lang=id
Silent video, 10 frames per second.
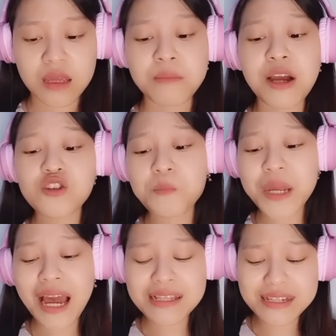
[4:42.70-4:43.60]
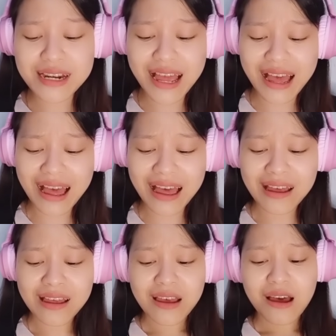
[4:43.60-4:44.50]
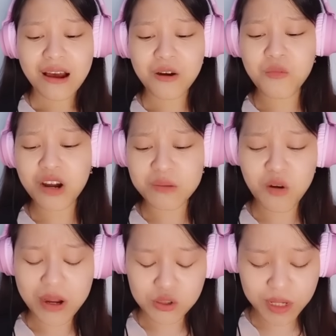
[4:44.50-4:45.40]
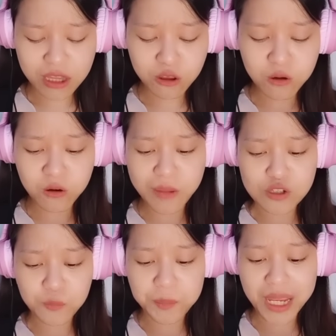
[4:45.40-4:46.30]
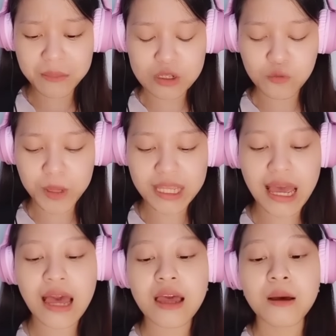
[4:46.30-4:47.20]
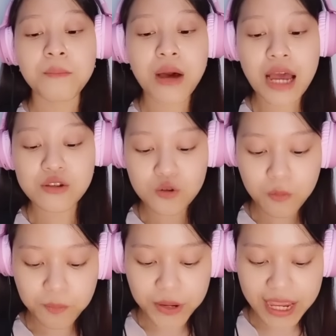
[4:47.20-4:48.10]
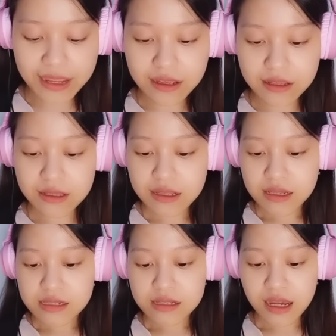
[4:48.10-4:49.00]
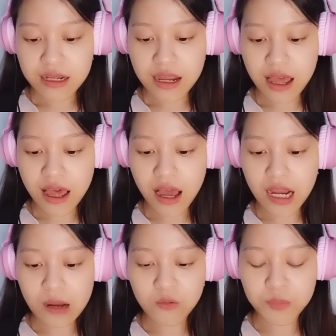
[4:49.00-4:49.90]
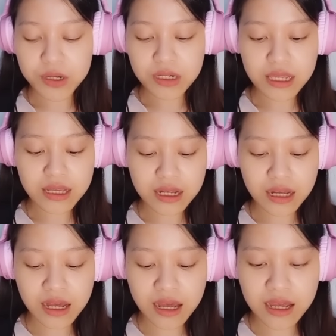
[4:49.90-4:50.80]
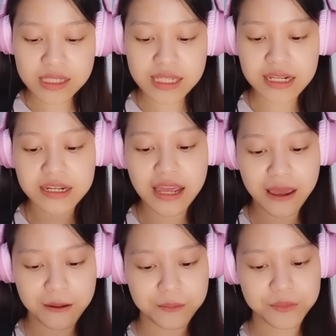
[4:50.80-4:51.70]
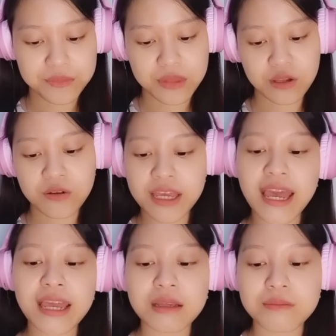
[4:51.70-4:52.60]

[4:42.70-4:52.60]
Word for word: Baju pink Angela. Aku bukan mau baju itu, baju pink, baju pink ya. Baju pink. Sekarang kamu pergi ke sini deh. Oke. Okay.